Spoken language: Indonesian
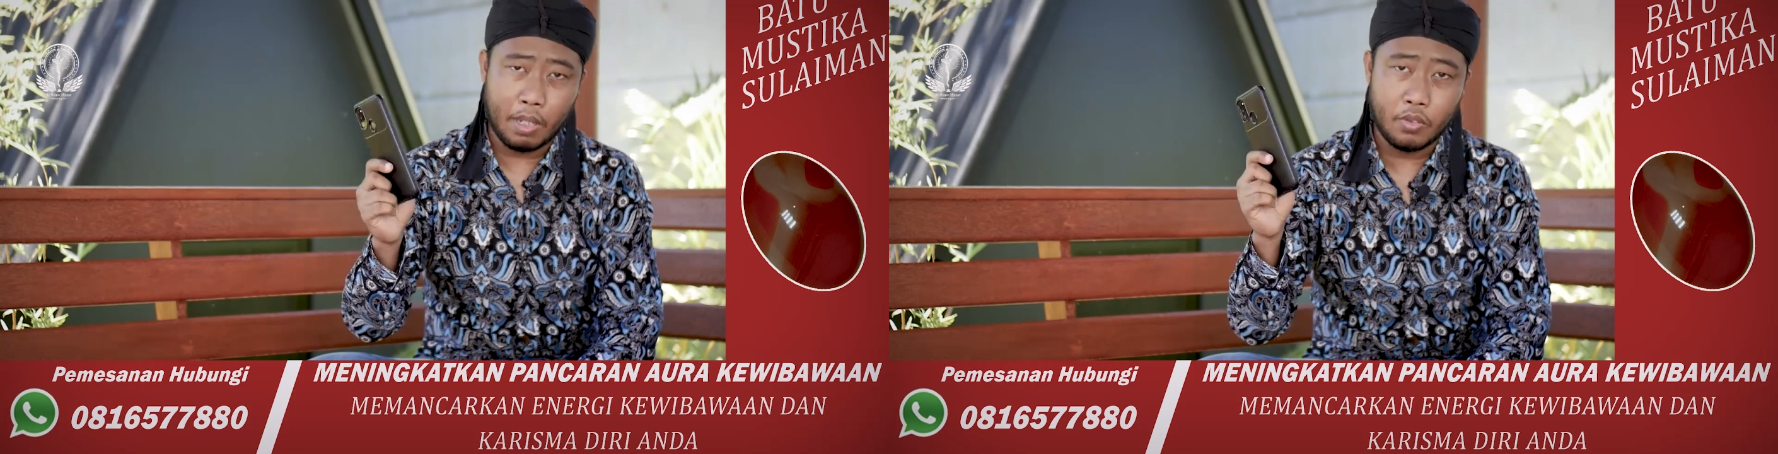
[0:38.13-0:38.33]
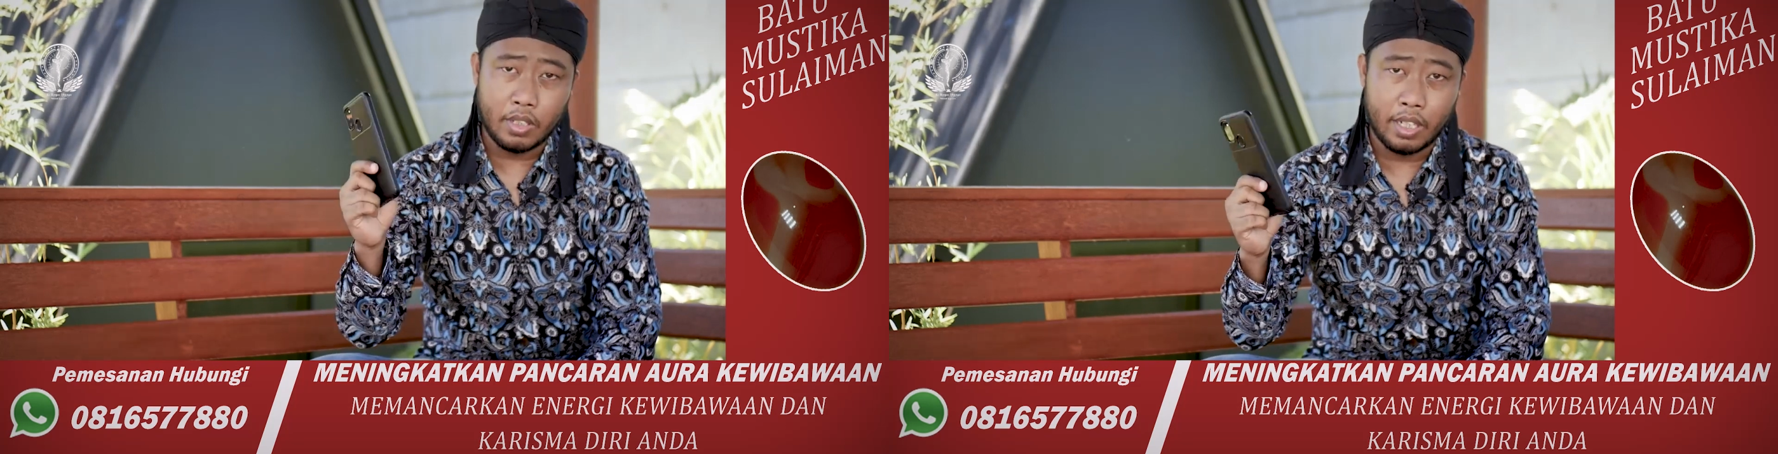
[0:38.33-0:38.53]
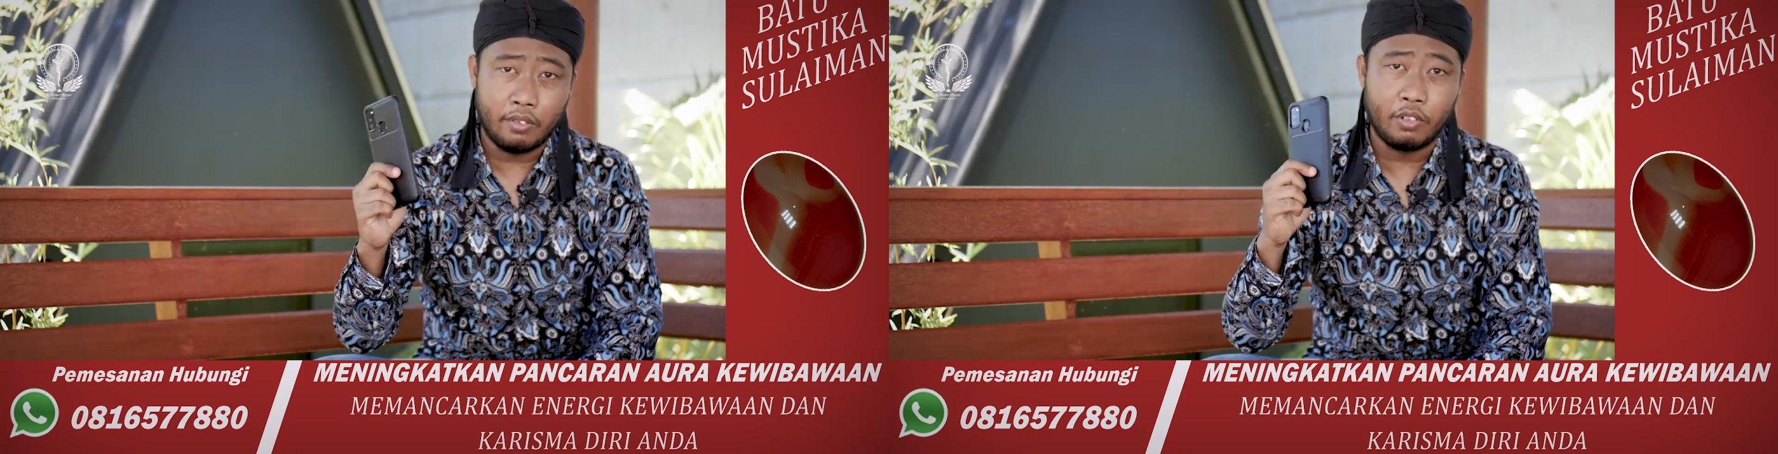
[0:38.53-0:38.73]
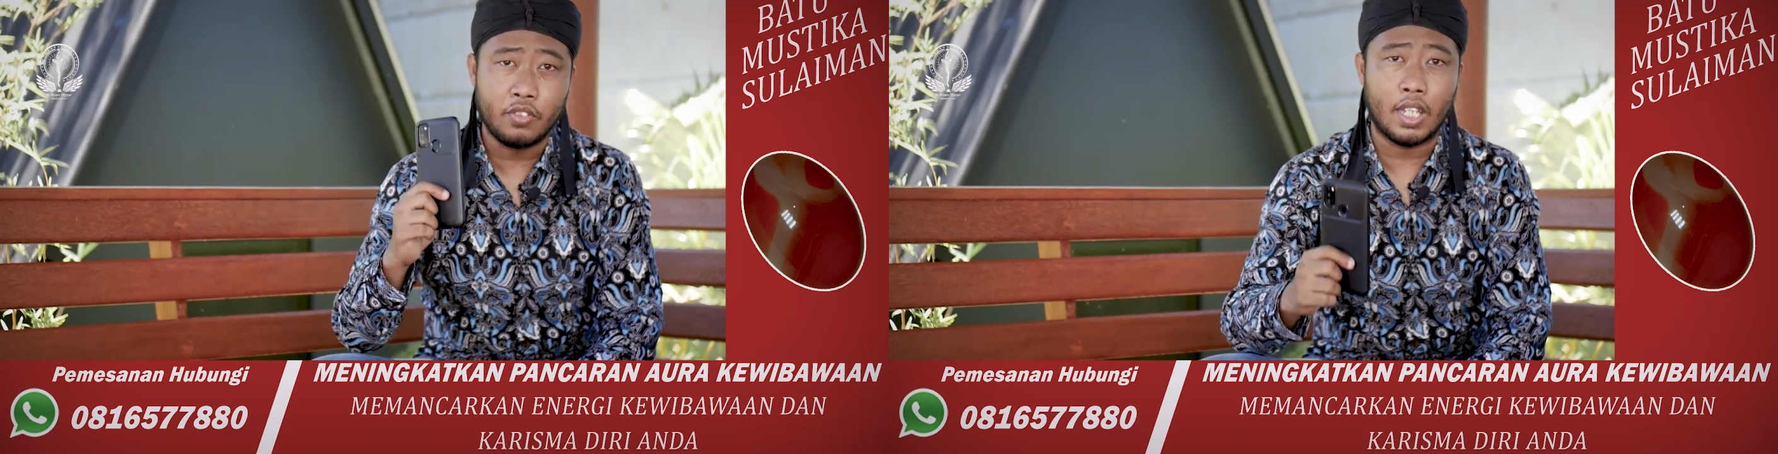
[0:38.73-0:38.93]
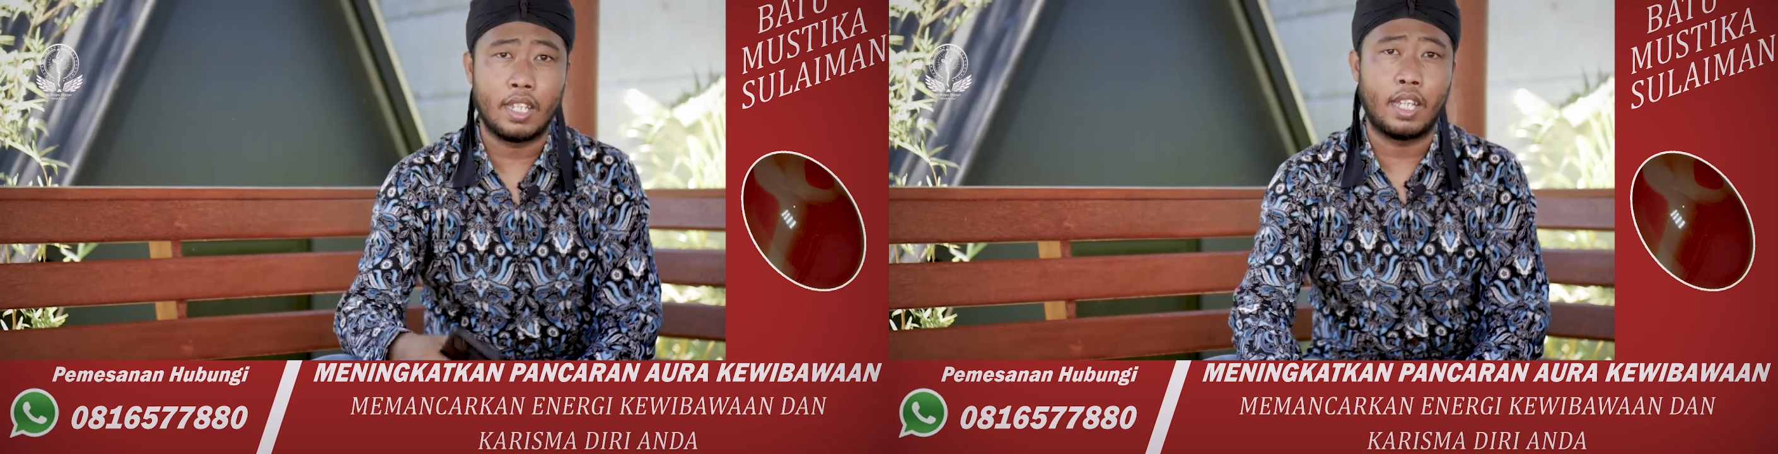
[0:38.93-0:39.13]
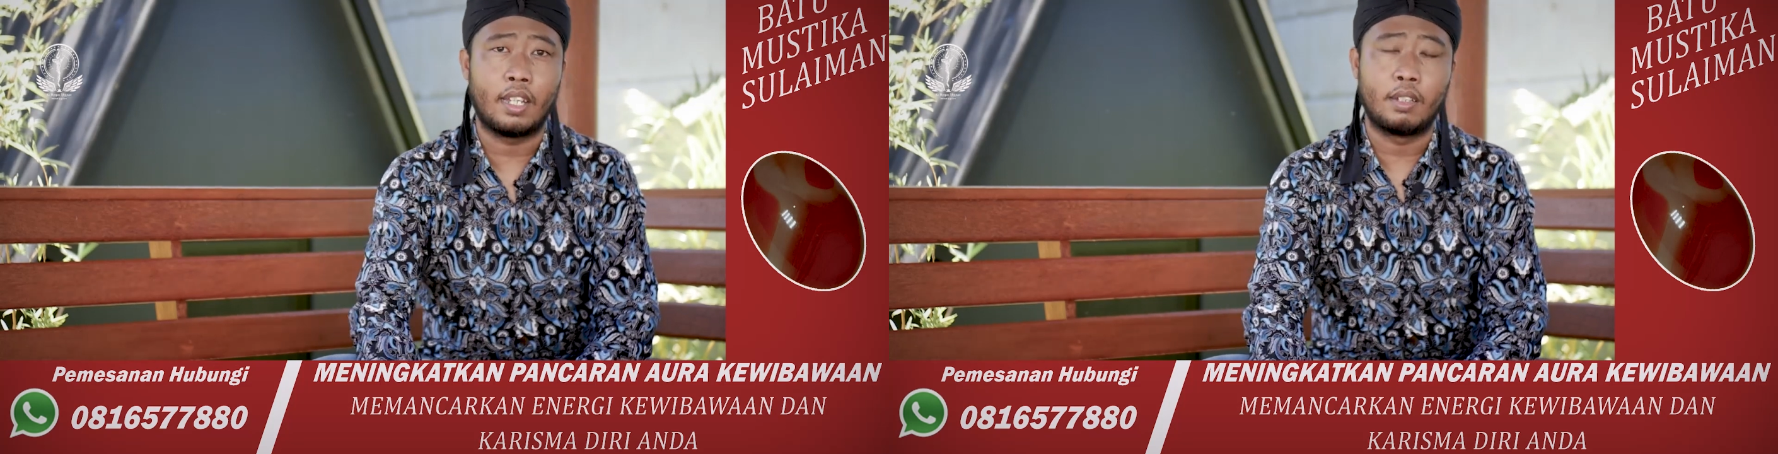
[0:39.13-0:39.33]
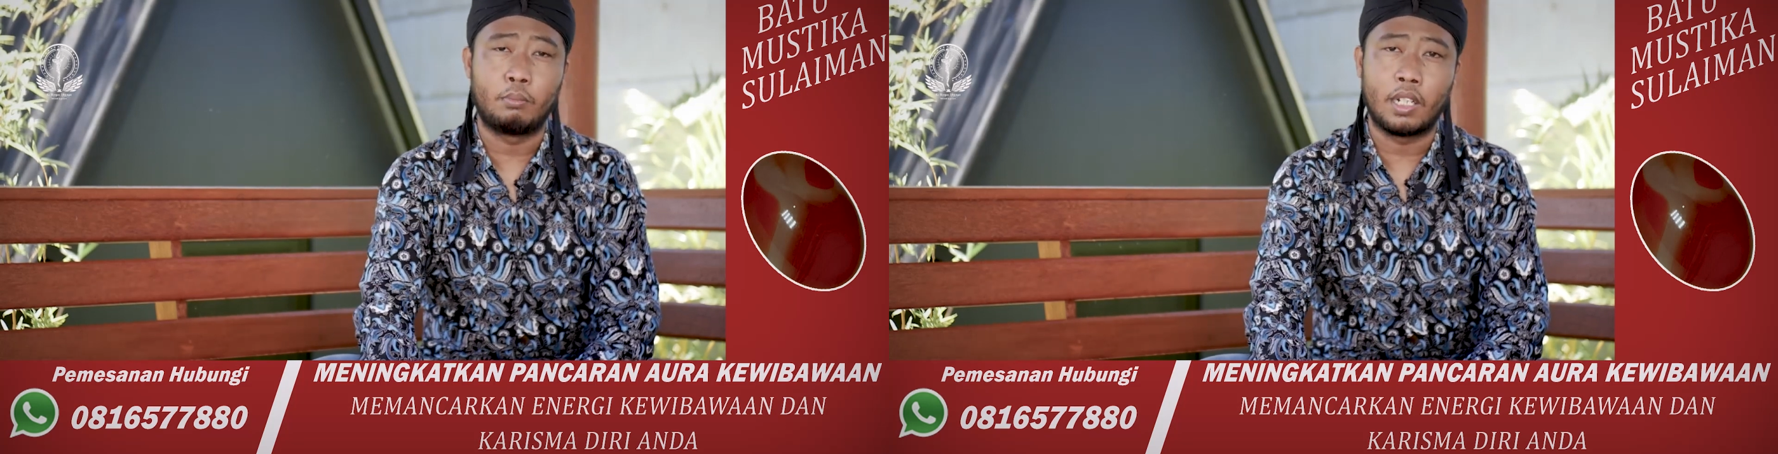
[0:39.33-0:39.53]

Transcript: masuk di handphone saya